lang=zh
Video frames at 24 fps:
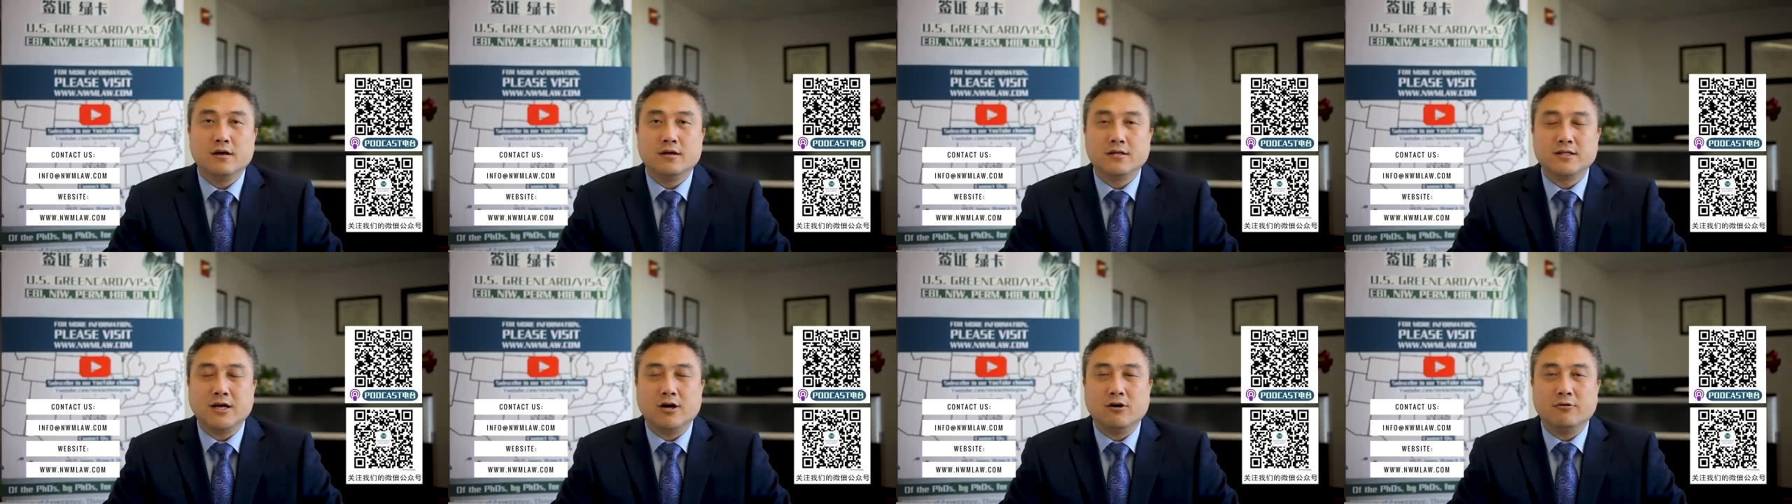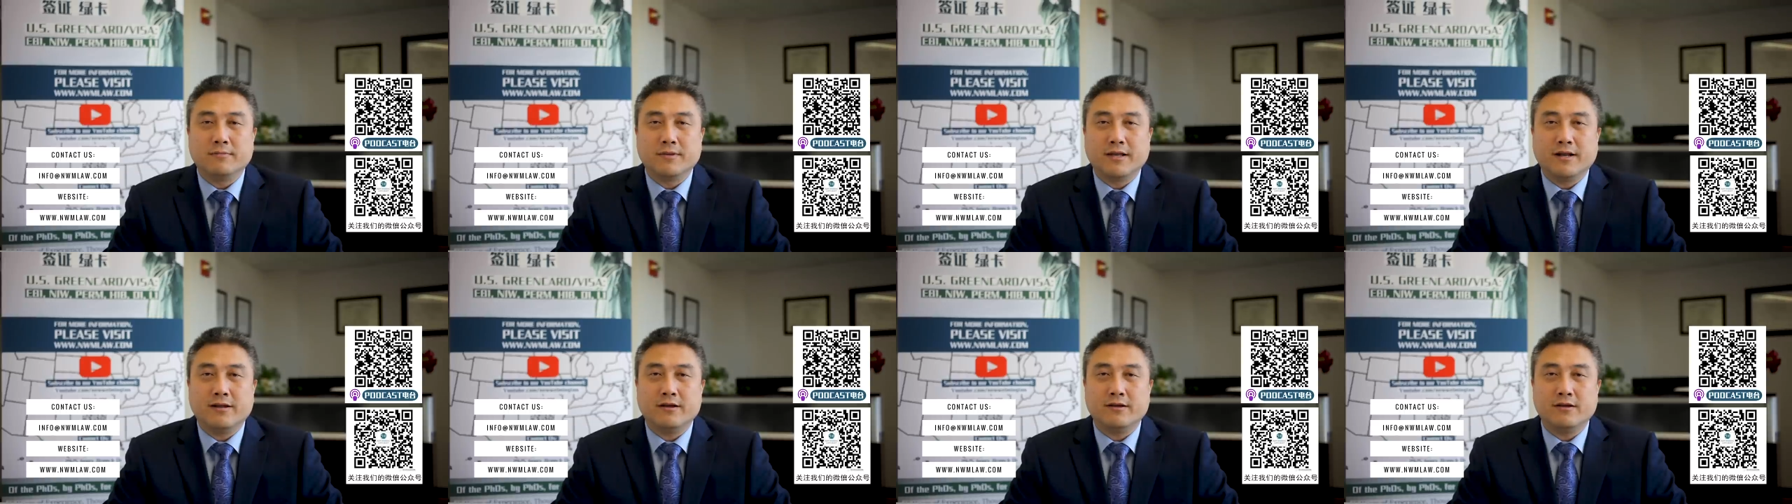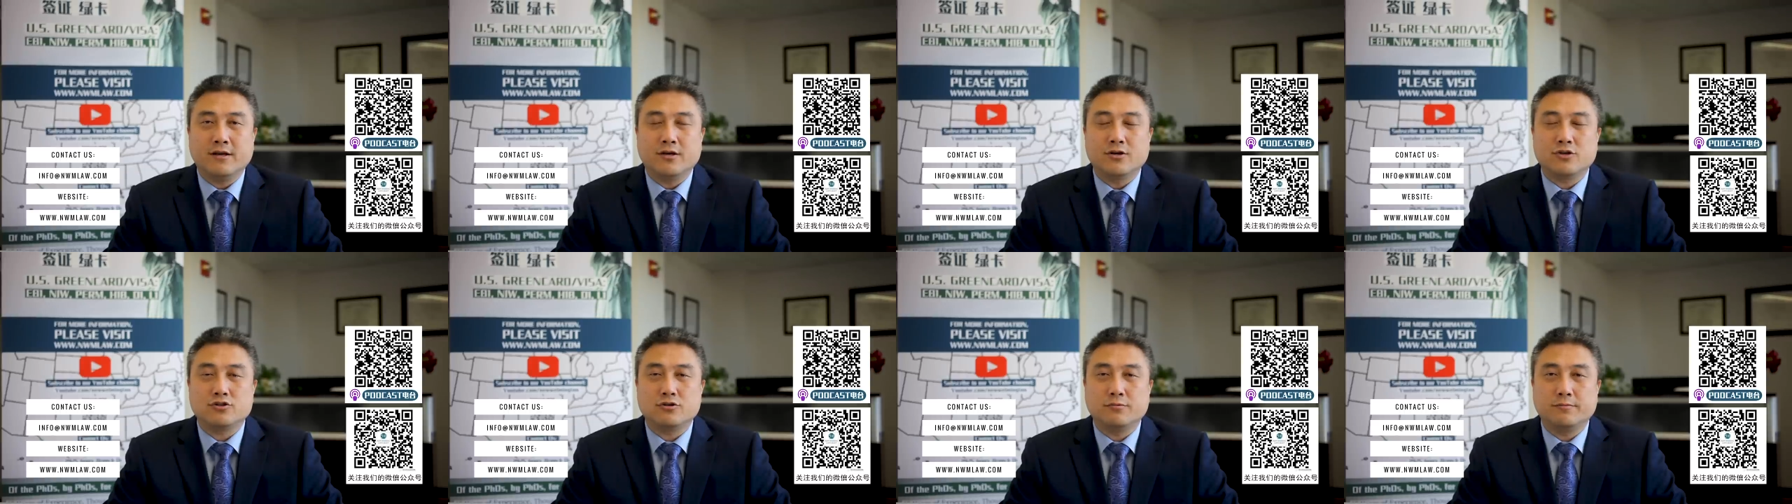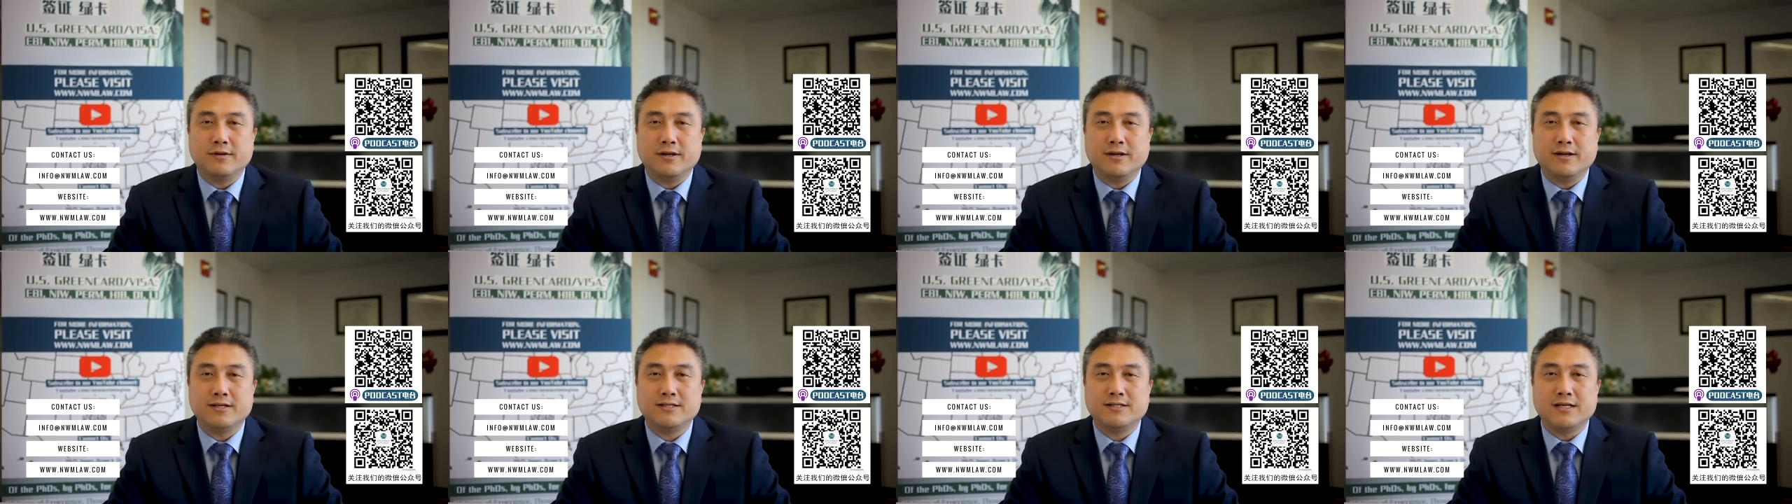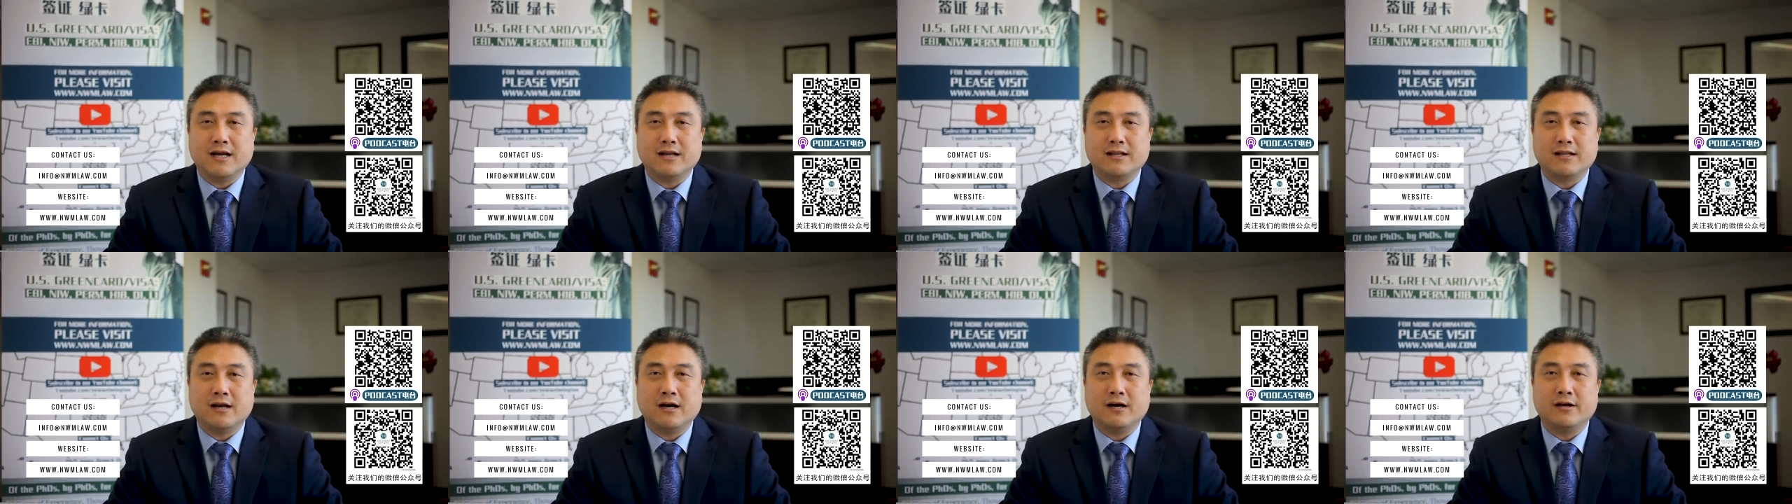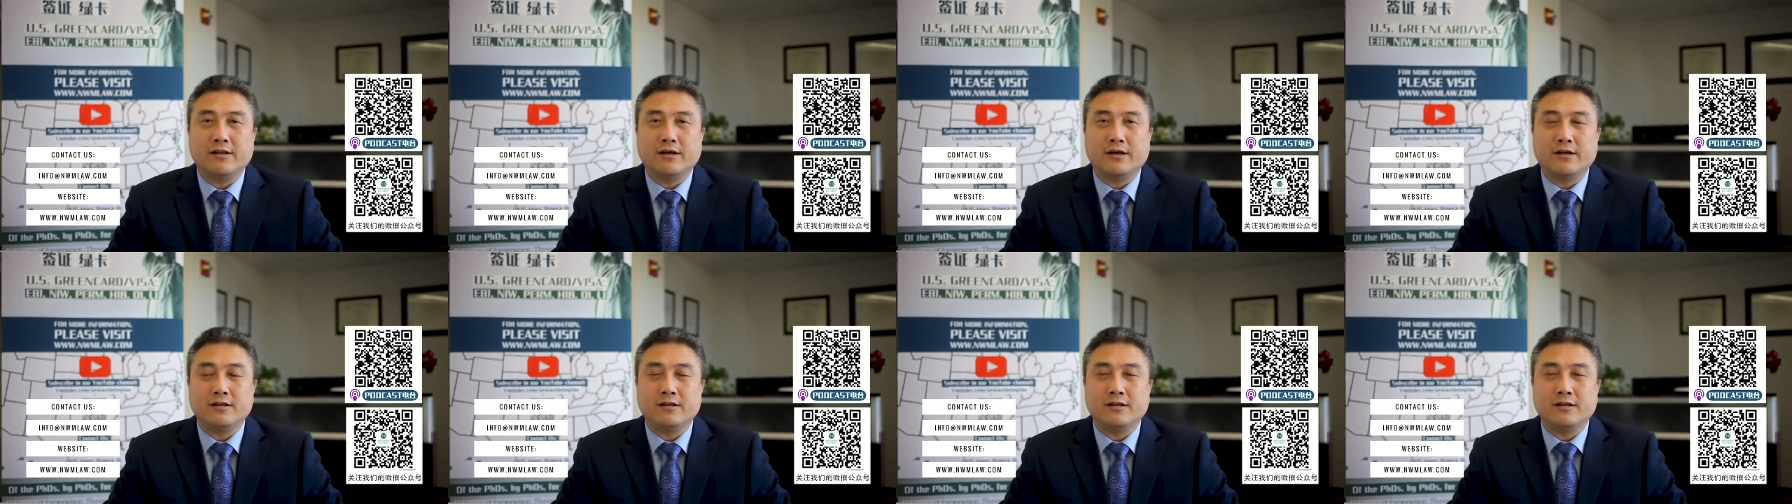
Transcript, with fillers: 像我们在另一个视频里讲到的，